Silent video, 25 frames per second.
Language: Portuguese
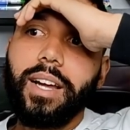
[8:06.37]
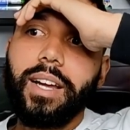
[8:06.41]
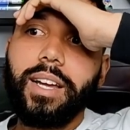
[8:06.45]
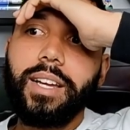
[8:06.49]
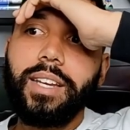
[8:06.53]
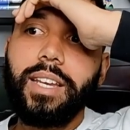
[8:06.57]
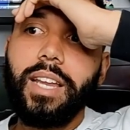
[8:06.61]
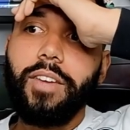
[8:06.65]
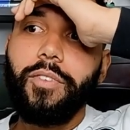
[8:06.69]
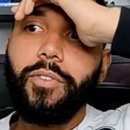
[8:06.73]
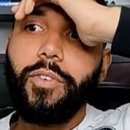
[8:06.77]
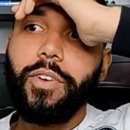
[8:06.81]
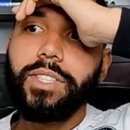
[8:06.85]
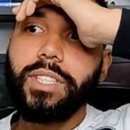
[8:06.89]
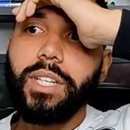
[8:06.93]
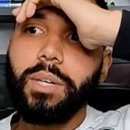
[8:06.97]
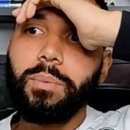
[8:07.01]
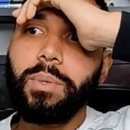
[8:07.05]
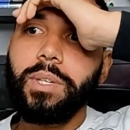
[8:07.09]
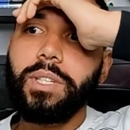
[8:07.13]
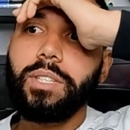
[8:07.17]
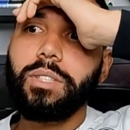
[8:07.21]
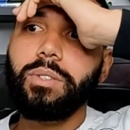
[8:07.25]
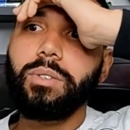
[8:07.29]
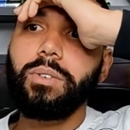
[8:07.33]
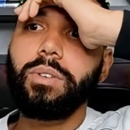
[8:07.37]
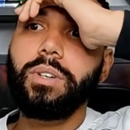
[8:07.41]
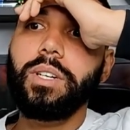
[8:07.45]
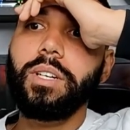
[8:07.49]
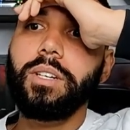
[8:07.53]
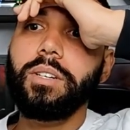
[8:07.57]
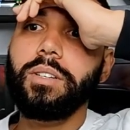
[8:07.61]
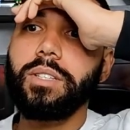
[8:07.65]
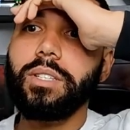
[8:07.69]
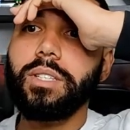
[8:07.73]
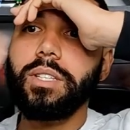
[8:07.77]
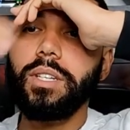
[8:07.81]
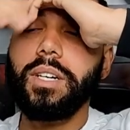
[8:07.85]
Que defesa absurda
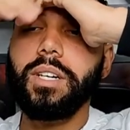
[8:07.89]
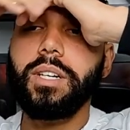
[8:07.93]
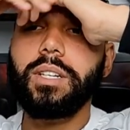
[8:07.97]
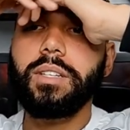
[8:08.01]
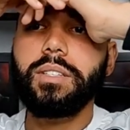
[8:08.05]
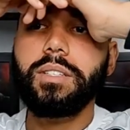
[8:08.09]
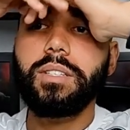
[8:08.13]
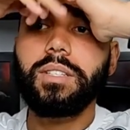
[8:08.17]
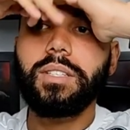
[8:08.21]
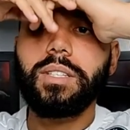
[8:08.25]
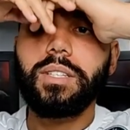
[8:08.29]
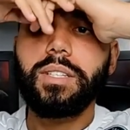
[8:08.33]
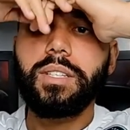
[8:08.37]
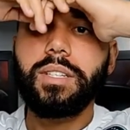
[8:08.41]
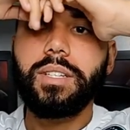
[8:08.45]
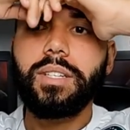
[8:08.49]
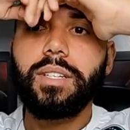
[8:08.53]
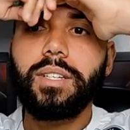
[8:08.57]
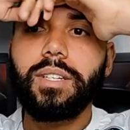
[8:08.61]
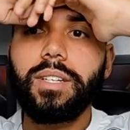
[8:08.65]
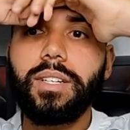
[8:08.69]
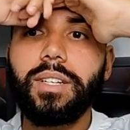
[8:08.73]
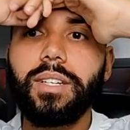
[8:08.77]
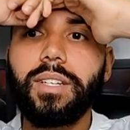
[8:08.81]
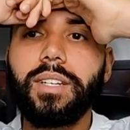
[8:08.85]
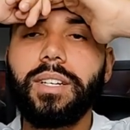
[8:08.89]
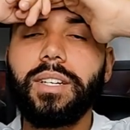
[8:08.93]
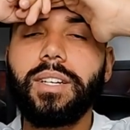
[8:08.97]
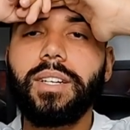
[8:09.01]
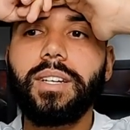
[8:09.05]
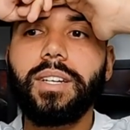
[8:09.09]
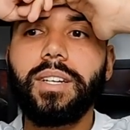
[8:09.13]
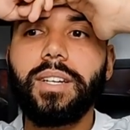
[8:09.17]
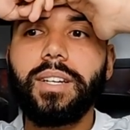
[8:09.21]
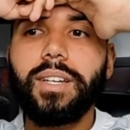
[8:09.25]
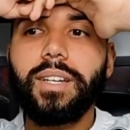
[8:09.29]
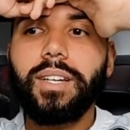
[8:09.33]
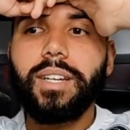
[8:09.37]
do Santos.
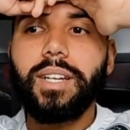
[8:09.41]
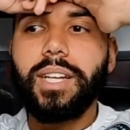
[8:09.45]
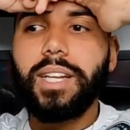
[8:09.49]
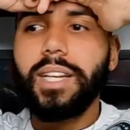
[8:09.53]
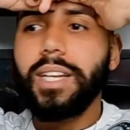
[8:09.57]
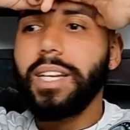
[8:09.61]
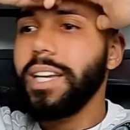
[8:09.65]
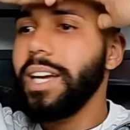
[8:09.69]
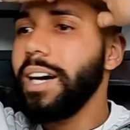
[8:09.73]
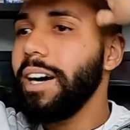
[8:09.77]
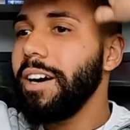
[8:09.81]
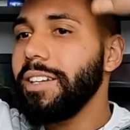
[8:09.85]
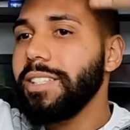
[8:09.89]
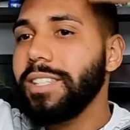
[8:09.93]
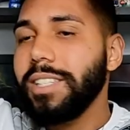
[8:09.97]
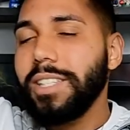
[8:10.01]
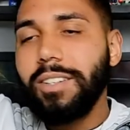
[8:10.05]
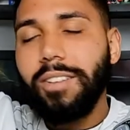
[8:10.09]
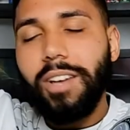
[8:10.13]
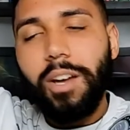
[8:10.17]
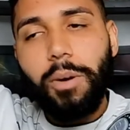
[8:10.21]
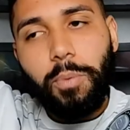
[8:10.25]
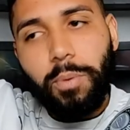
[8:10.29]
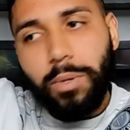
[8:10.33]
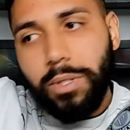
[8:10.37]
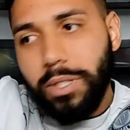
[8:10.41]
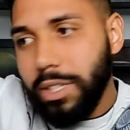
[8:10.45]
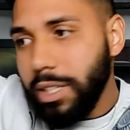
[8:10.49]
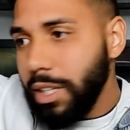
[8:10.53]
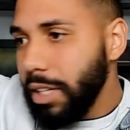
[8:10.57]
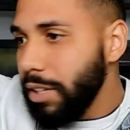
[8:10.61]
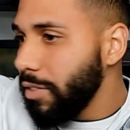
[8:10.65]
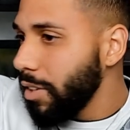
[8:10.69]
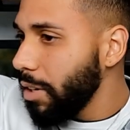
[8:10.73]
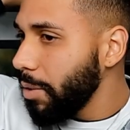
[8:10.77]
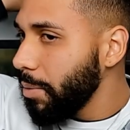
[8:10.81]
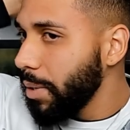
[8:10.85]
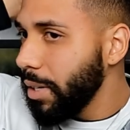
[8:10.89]
Nossa, não é
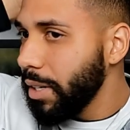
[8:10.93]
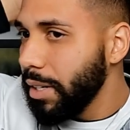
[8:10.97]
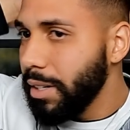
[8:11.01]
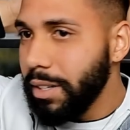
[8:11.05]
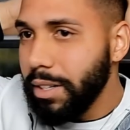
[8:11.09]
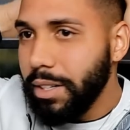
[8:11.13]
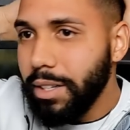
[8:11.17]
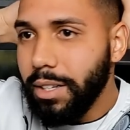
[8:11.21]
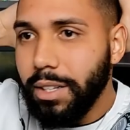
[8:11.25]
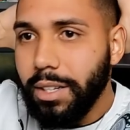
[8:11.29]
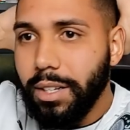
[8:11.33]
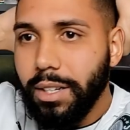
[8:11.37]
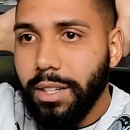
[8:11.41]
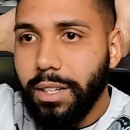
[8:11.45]
possível, mano.